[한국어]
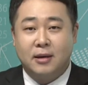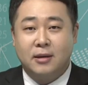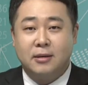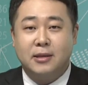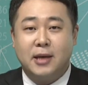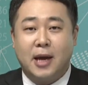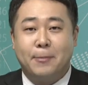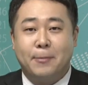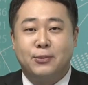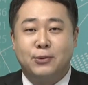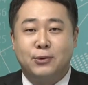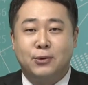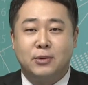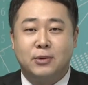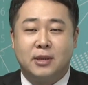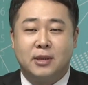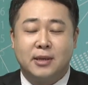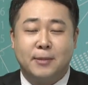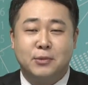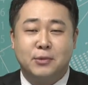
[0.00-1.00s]
이제 앞으로
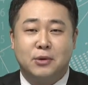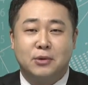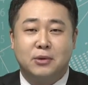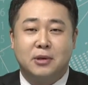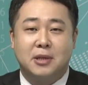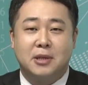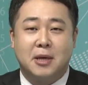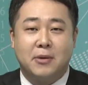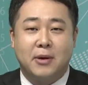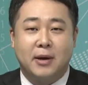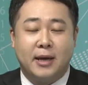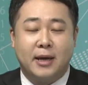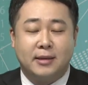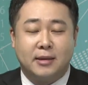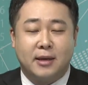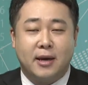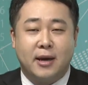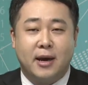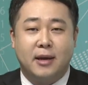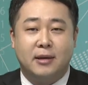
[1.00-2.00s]
이제 삼성전자와
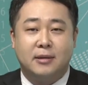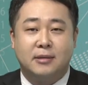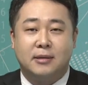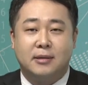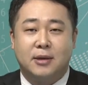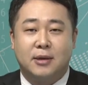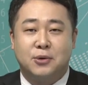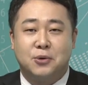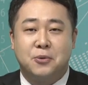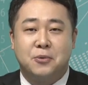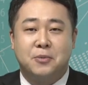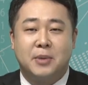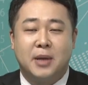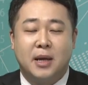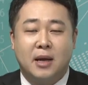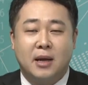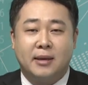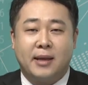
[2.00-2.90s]
SK하이닉스가 조금